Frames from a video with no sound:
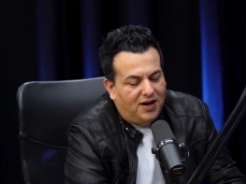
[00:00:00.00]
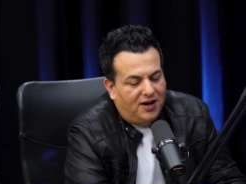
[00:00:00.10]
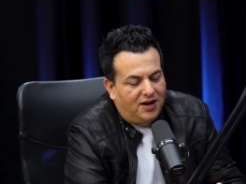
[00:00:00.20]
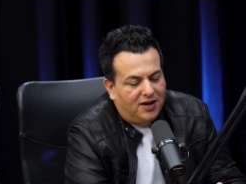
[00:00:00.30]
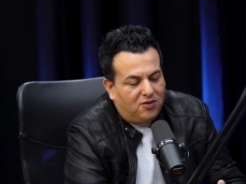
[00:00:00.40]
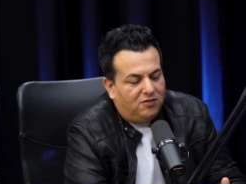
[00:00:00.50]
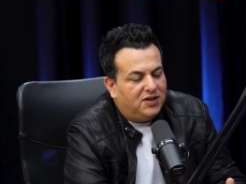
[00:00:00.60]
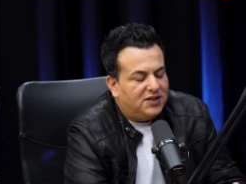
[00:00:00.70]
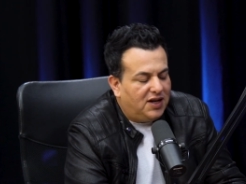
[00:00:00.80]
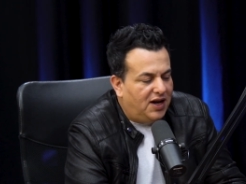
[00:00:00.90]
a, a
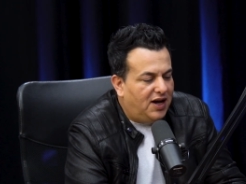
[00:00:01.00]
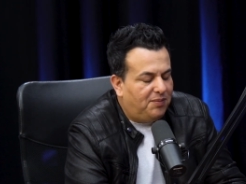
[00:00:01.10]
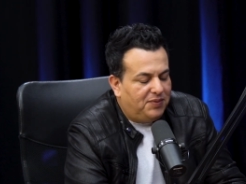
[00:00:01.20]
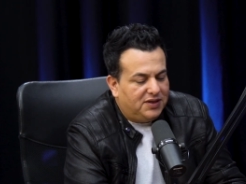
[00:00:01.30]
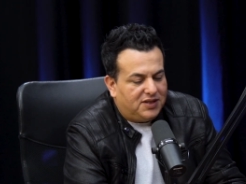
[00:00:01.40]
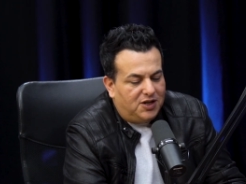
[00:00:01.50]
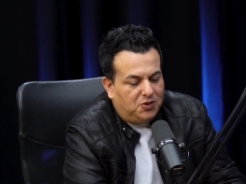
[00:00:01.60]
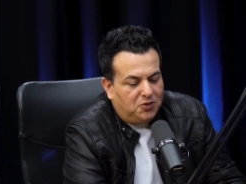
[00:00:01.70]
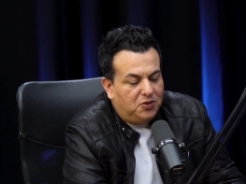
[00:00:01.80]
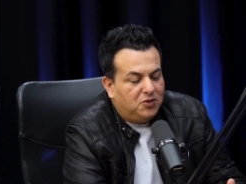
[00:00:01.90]
conversar, a pensar
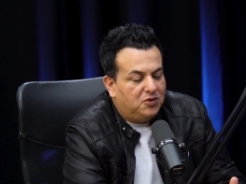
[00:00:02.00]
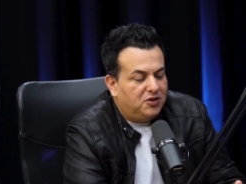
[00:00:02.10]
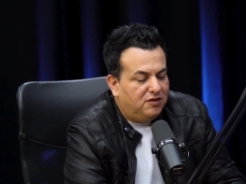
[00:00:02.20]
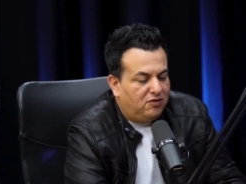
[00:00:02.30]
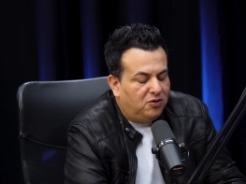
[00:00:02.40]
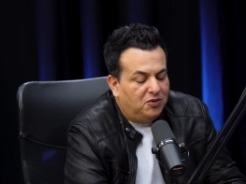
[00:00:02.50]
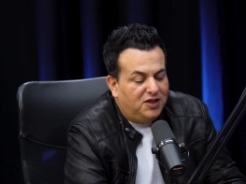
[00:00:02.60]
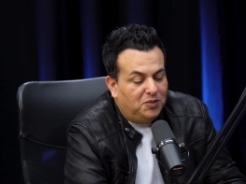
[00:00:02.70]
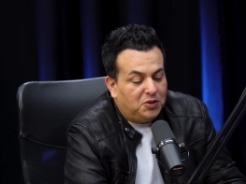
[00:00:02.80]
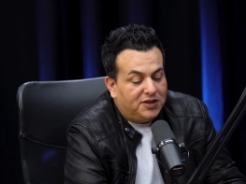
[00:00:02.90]
juntos e
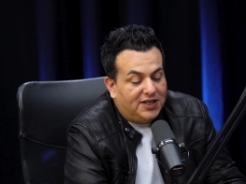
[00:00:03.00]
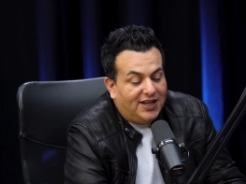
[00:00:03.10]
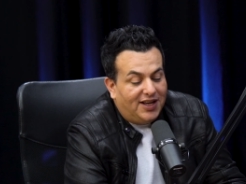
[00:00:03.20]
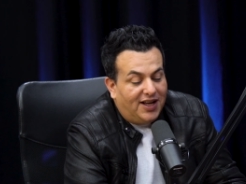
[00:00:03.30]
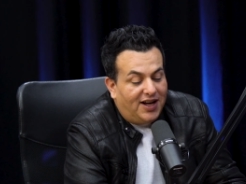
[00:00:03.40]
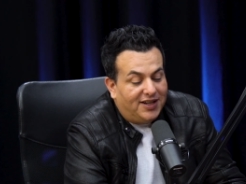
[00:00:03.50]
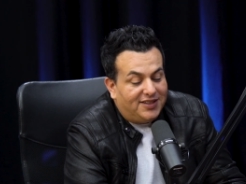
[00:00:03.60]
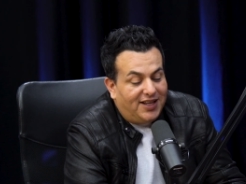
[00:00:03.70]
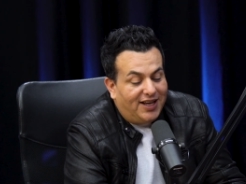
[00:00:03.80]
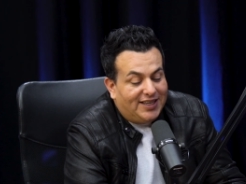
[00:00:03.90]
evoluímos
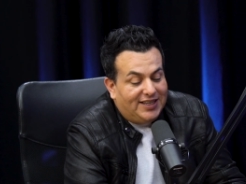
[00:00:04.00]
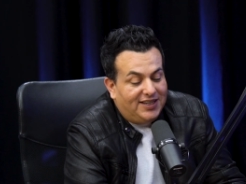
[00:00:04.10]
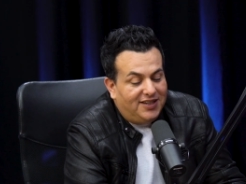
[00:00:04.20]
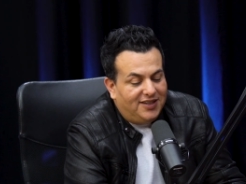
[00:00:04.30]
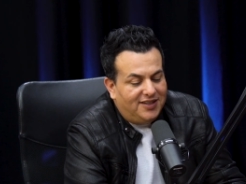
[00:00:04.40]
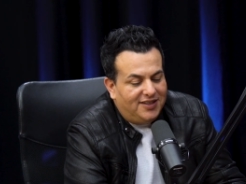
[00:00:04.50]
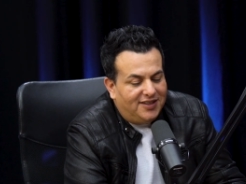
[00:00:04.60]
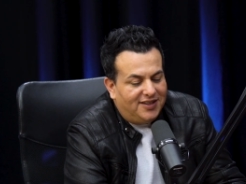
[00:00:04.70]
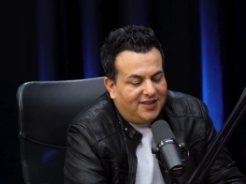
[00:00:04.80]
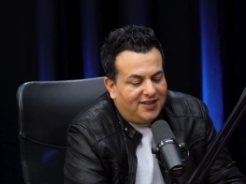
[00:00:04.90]
até
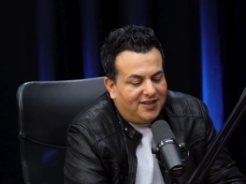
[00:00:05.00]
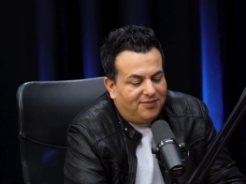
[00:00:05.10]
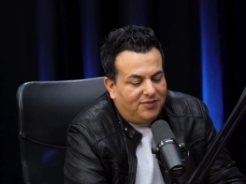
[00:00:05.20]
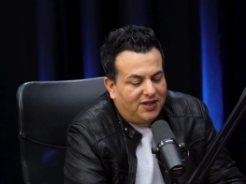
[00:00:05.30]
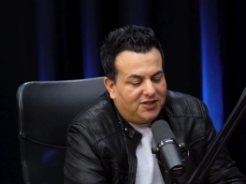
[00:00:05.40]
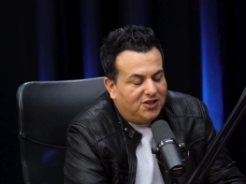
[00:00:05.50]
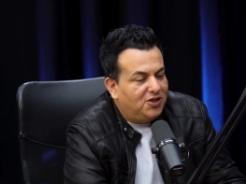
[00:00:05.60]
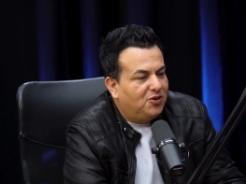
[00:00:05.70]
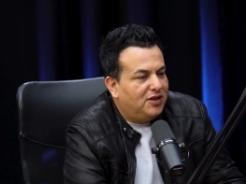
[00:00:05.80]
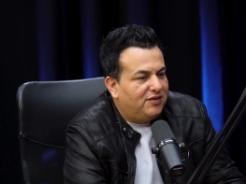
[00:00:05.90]
que eh, a gente
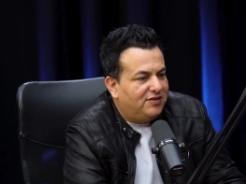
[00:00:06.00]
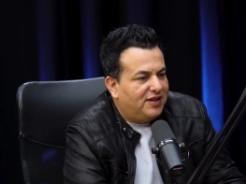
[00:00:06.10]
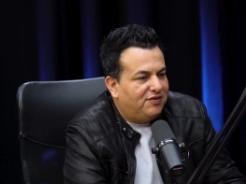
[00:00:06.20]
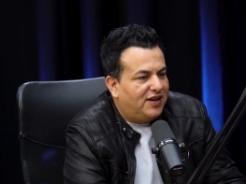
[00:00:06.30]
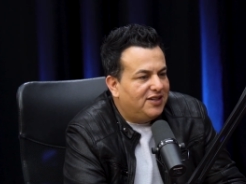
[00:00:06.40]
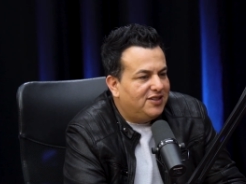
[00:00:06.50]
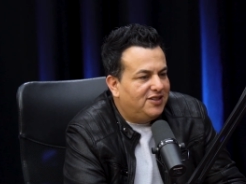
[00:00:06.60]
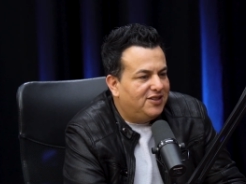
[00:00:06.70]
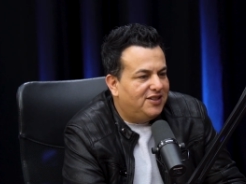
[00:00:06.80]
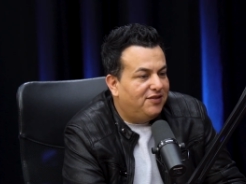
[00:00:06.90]
chegou na, na, fase
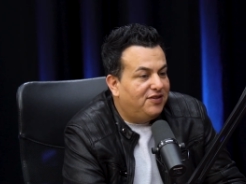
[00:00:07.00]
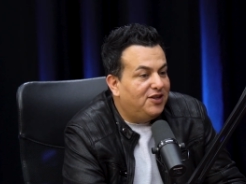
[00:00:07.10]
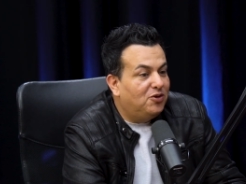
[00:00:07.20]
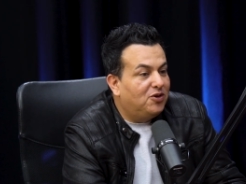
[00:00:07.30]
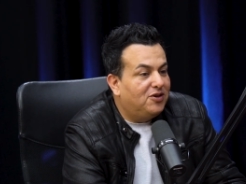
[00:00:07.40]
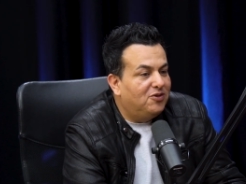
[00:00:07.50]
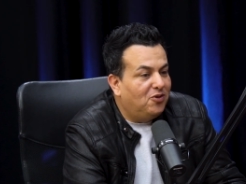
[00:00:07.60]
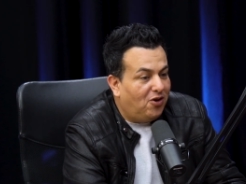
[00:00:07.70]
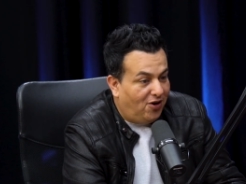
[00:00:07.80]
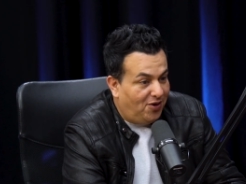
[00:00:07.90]
de definir o,
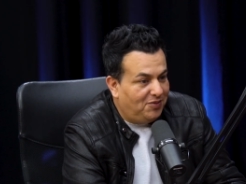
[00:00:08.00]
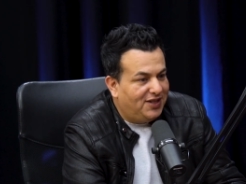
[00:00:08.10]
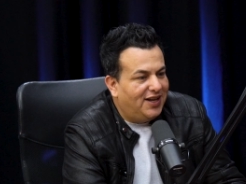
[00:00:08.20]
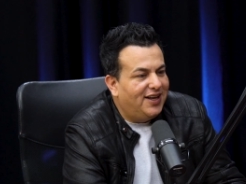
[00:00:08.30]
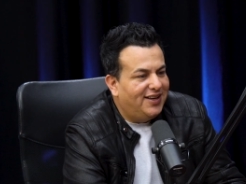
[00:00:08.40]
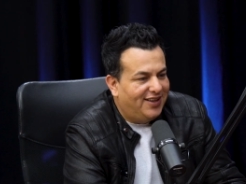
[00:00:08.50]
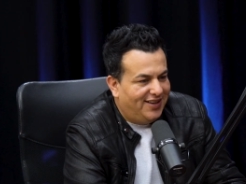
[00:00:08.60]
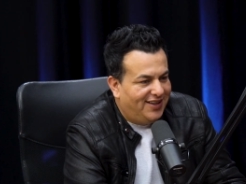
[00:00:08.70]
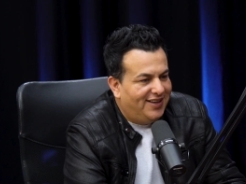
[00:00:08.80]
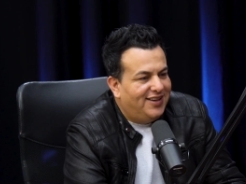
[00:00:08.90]
nome, o né? O
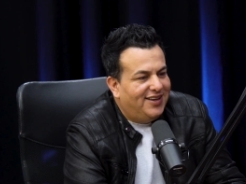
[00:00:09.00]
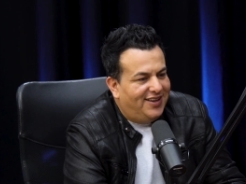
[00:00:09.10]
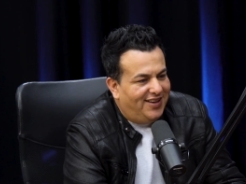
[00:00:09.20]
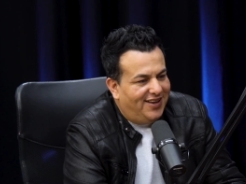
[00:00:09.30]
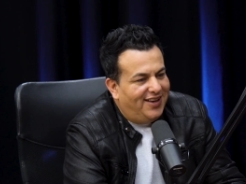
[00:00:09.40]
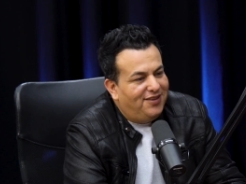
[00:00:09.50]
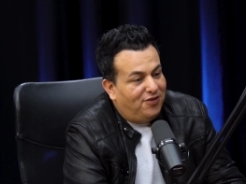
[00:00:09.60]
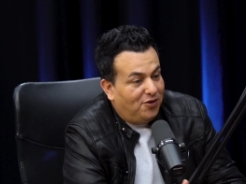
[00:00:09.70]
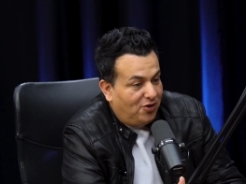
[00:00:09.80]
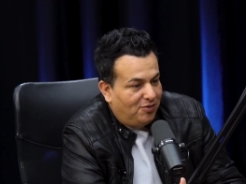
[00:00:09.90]
nome, é. é. E
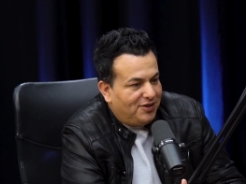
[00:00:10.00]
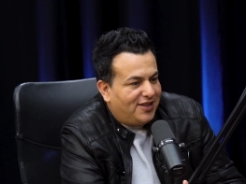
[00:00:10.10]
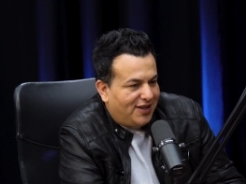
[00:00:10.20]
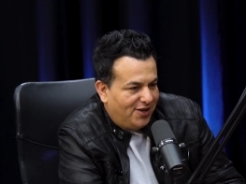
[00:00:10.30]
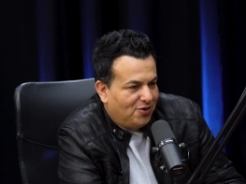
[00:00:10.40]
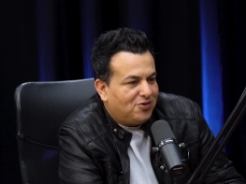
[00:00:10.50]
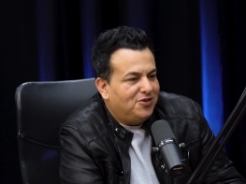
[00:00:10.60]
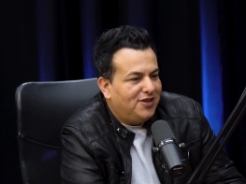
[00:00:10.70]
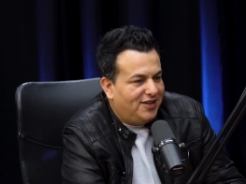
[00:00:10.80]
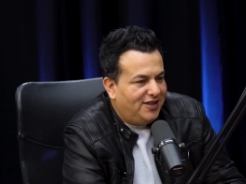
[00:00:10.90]
foi o um nome até que eu
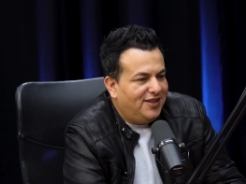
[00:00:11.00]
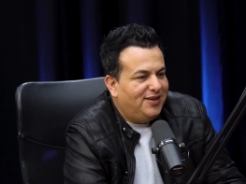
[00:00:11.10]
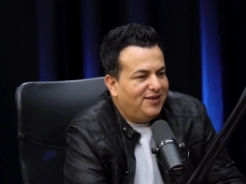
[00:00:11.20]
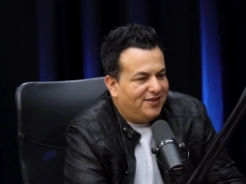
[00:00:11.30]
sugeri.